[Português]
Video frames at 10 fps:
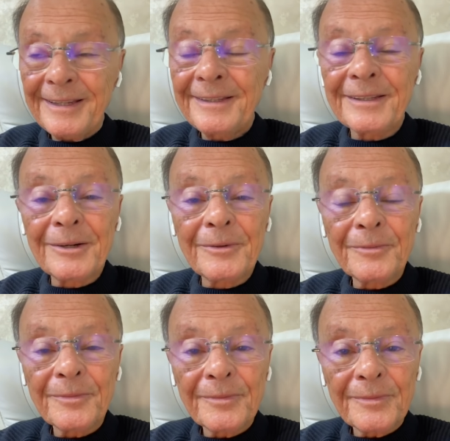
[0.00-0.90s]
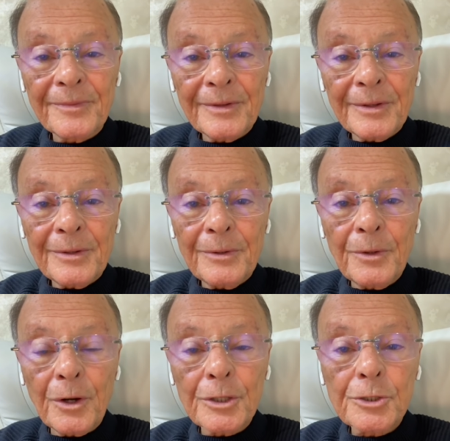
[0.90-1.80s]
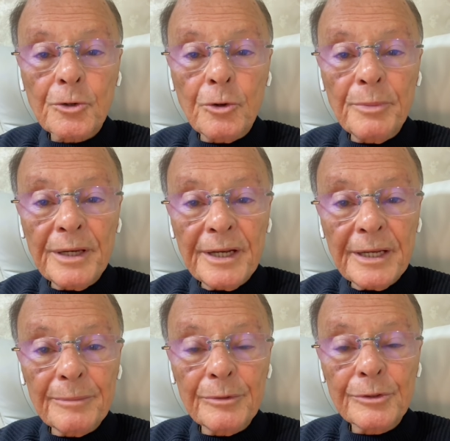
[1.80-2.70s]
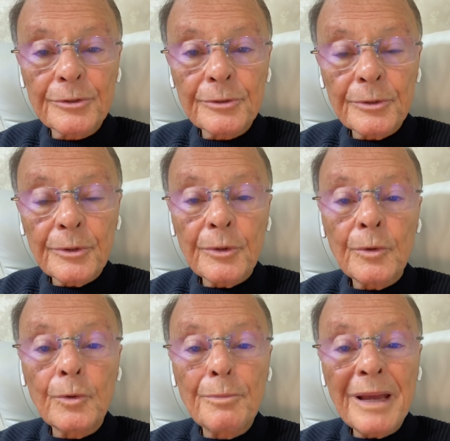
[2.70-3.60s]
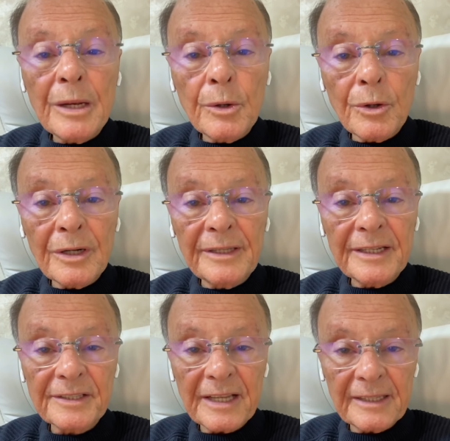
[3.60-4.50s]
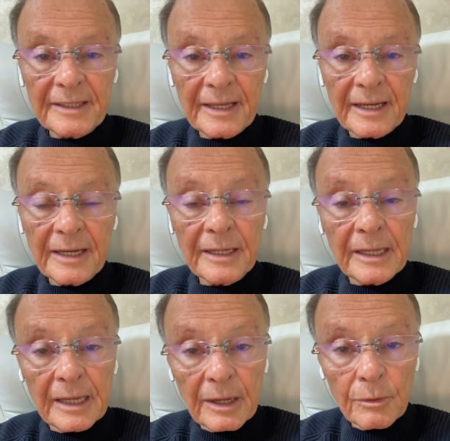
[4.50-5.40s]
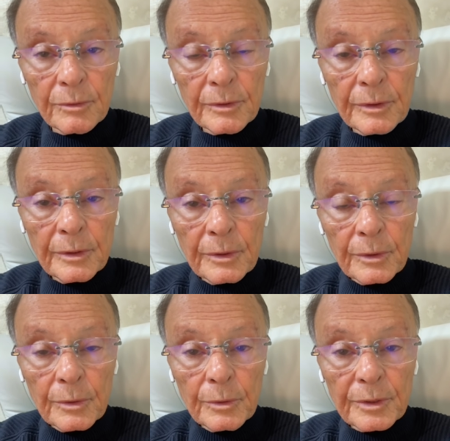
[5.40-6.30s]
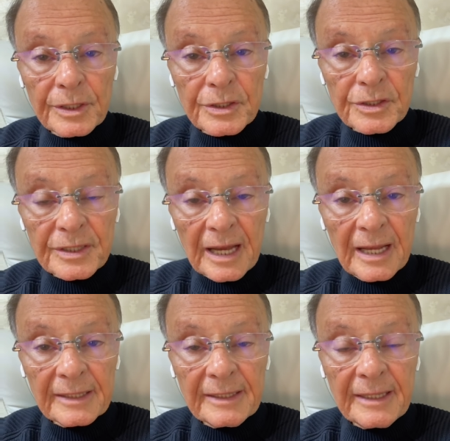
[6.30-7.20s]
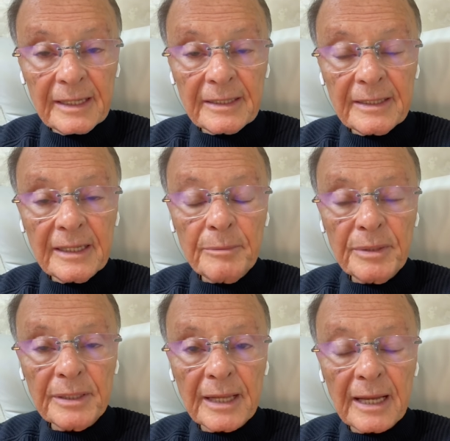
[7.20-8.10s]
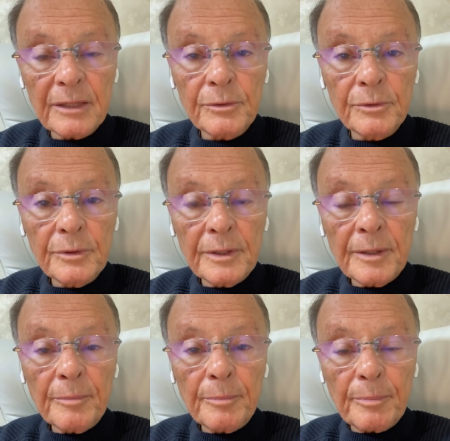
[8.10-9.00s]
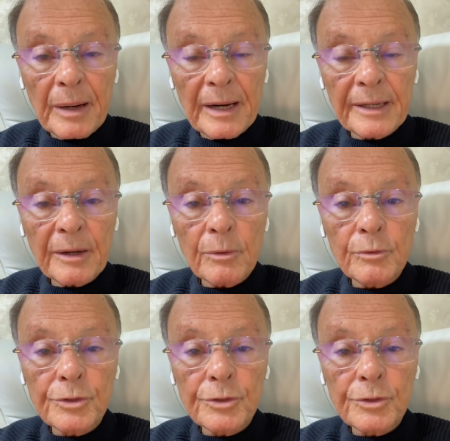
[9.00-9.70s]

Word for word: então nós comeremos o melhor desta terra, que é o o que está determinado para